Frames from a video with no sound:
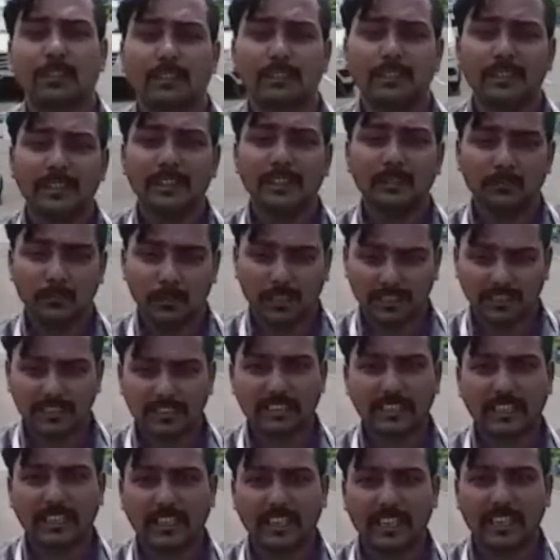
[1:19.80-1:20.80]
में
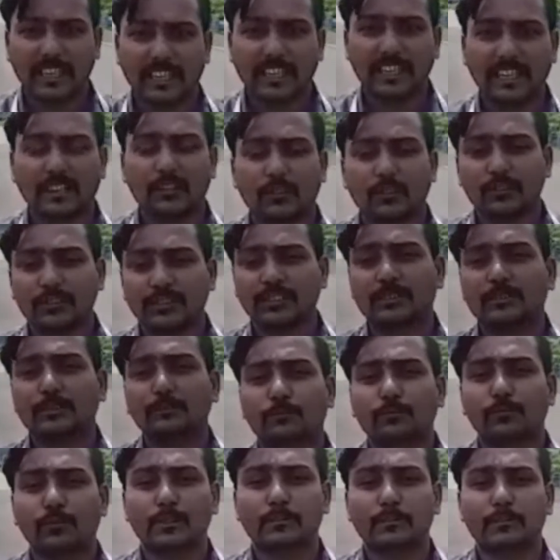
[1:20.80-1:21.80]
भर्ती कराया गया उसी
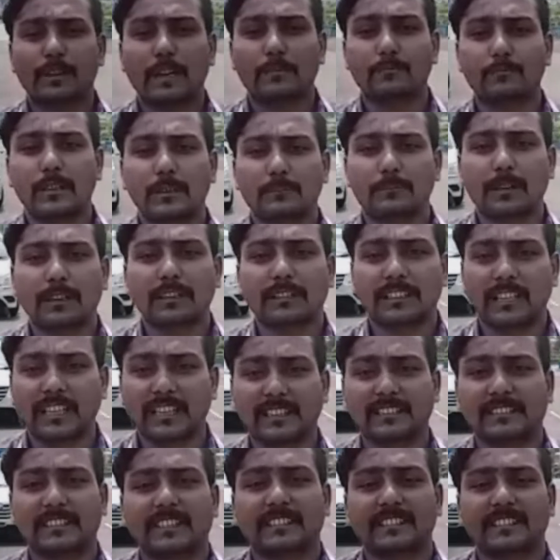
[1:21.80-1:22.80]
पूरे मामले पर
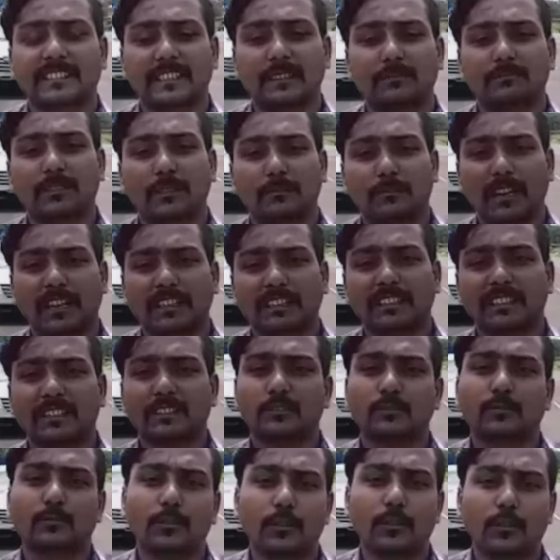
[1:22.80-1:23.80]
डायरेक्टर से हमने बात
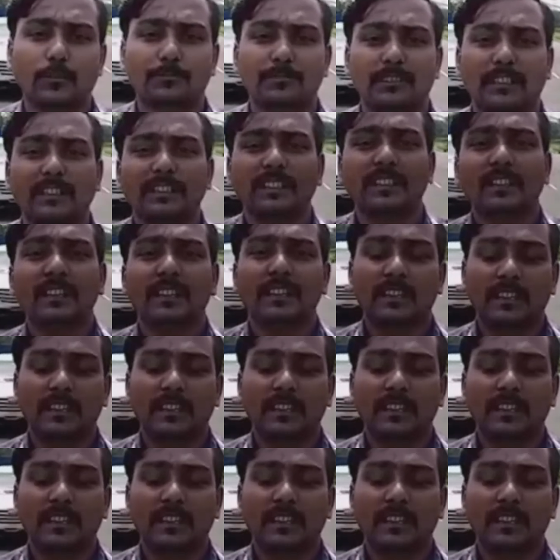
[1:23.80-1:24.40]
की तो वो अपना